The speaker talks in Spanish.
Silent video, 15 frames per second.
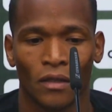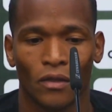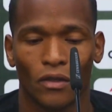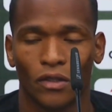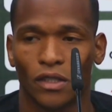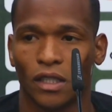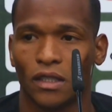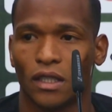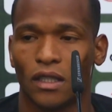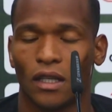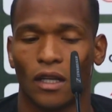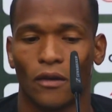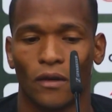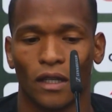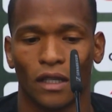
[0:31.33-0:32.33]
conscientes de
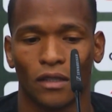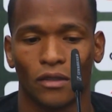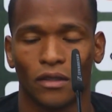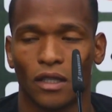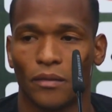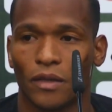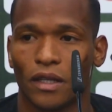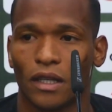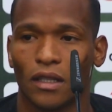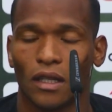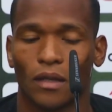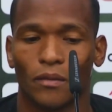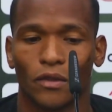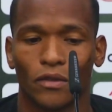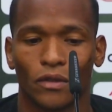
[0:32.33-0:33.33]
la obligación también que
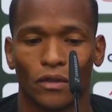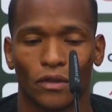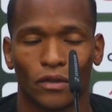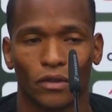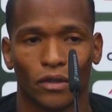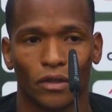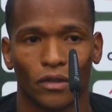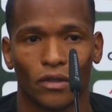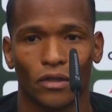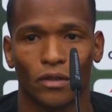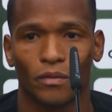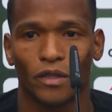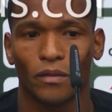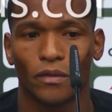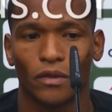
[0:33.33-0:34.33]
tenemos con
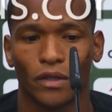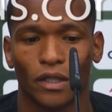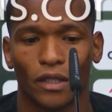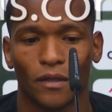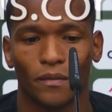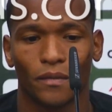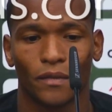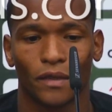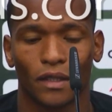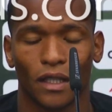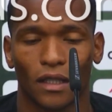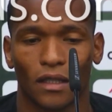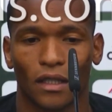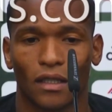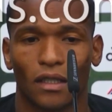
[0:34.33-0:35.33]
nosotros mismos y
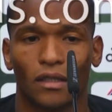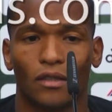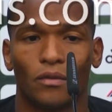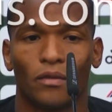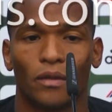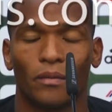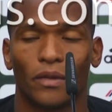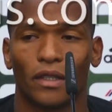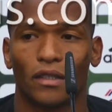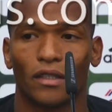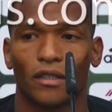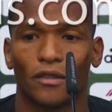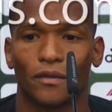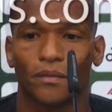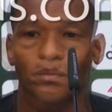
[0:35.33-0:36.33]
tratar de hacer un buen
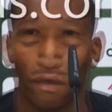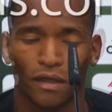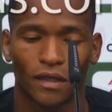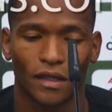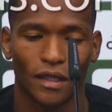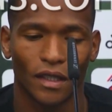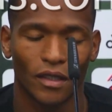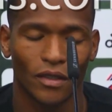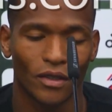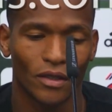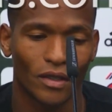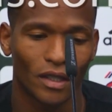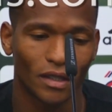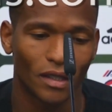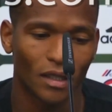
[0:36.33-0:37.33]
partido. Sí, yo creo
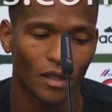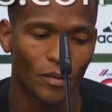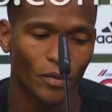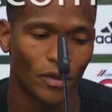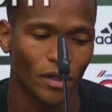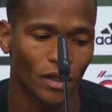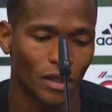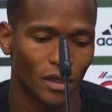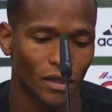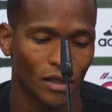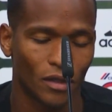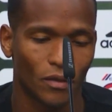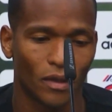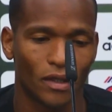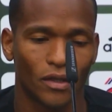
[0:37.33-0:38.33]
que este tipo de
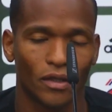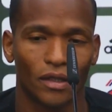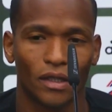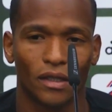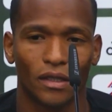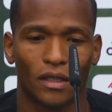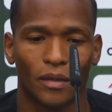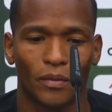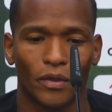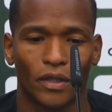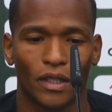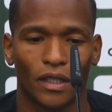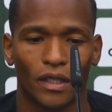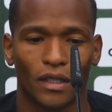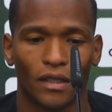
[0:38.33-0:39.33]
situaciones te
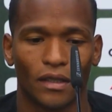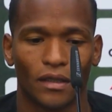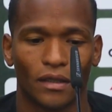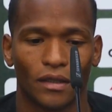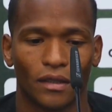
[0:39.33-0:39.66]
ponen en